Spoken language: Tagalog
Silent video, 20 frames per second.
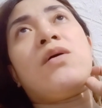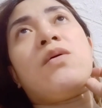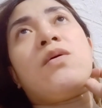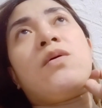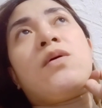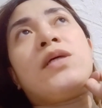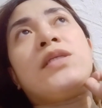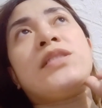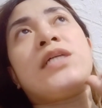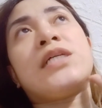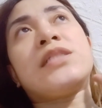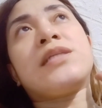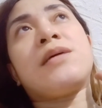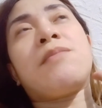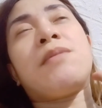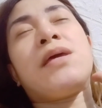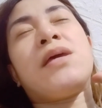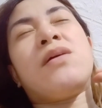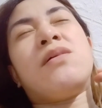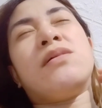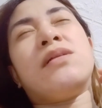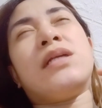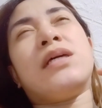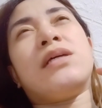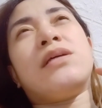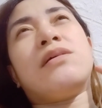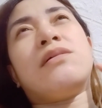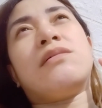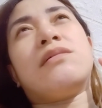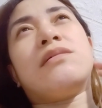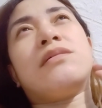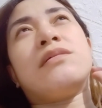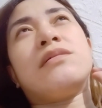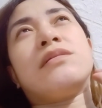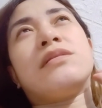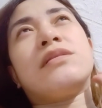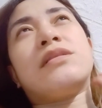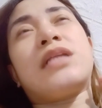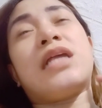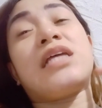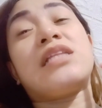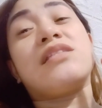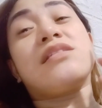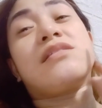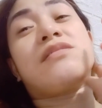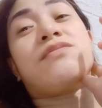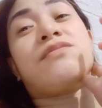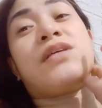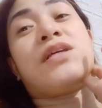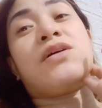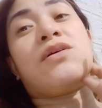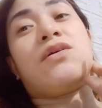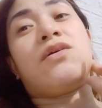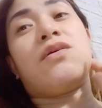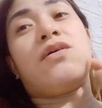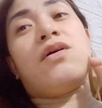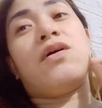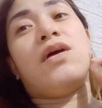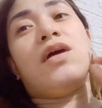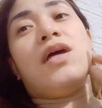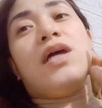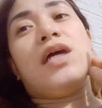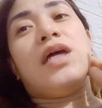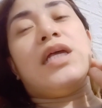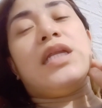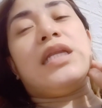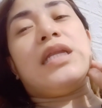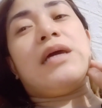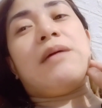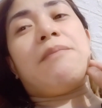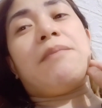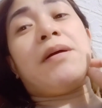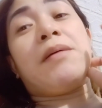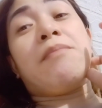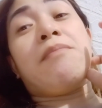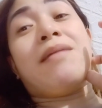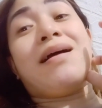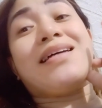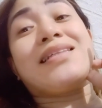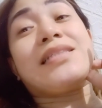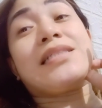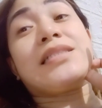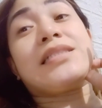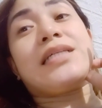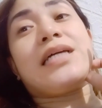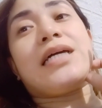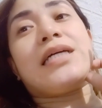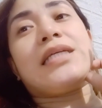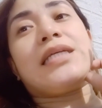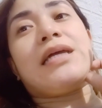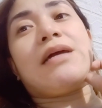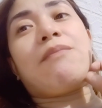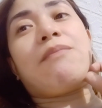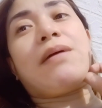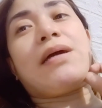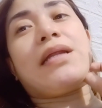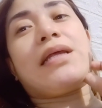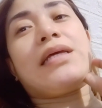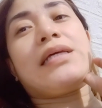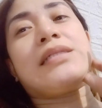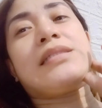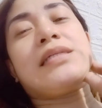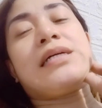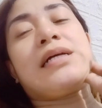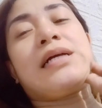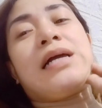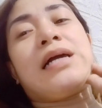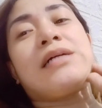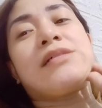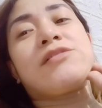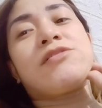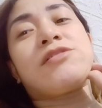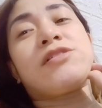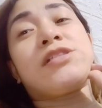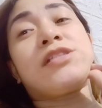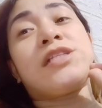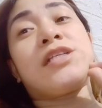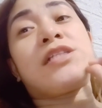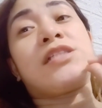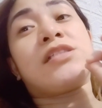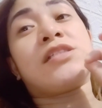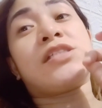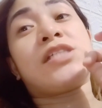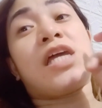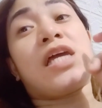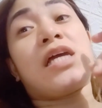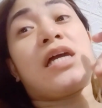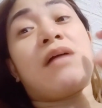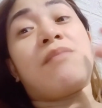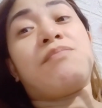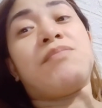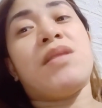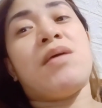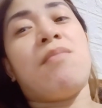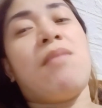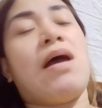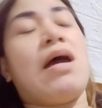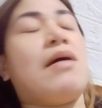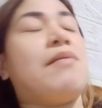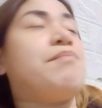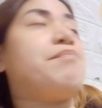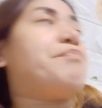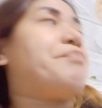ko, isasabay ko na yung transvi ko na pagbasa sa kanya para isang gastos ng check up, ba diba?